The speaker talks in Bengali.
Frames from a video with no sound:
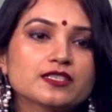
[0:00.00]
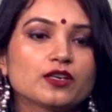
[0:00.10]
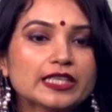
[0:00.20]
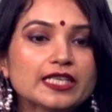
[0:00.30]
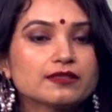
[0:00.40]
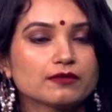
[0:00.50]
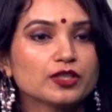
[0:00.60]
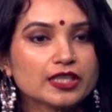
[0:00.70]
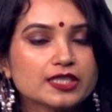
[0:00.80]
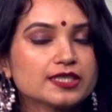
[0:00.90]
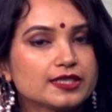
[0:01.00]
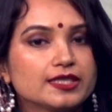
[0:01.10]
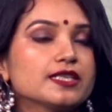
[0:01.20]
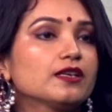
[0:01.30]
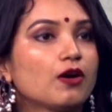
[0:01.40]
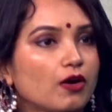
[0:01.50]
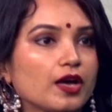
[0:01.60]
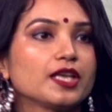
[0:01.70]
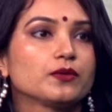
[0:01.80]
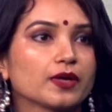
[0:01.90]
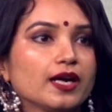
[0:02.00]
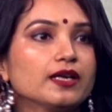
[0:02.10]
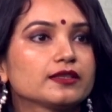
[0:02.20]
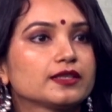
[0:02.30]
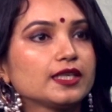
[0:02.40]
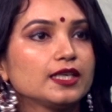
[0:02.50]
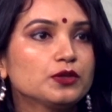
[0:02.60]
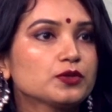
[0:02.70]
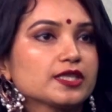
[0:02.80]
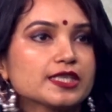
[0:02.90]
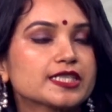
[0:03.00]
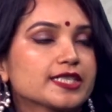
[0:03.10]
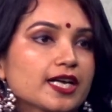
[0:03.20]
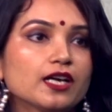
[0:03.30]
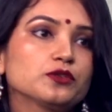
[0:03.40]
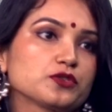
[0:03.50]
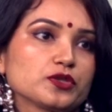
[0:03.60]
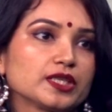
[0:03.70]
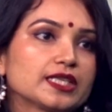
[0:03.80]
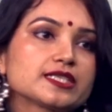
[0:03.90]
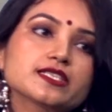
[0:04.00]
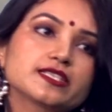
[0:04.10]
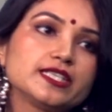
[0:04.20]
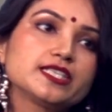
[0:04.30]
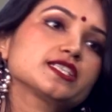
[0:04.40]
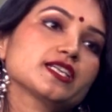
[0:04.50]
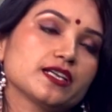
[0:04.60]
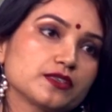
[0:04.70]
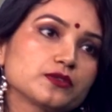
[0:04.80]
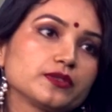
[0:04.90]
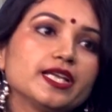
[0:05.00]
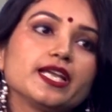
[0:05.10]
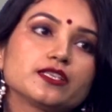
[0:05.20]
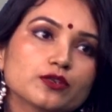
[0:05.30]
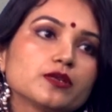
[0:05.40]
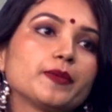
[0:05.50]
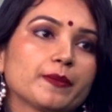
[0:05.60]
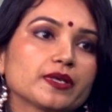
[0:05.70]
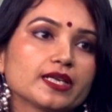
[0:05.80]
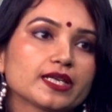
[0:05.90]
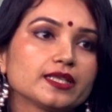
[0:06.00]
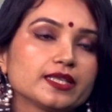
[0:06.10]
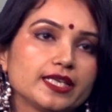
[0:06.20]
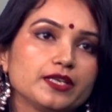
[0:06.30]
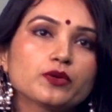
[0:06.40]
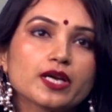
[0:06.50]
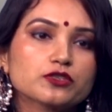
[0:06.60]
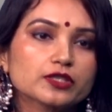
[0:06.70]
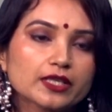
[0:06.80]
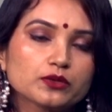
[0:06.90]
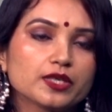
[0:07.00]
যায় অনেকে অনেকে টিচার হয় ইয়োগা কিন্তু সেটা শেখানোর জন্য না জাস্ট নিজে শেখার জন্য এটা একটা ব্যাপার থাকে ইয়োগা আসলে এত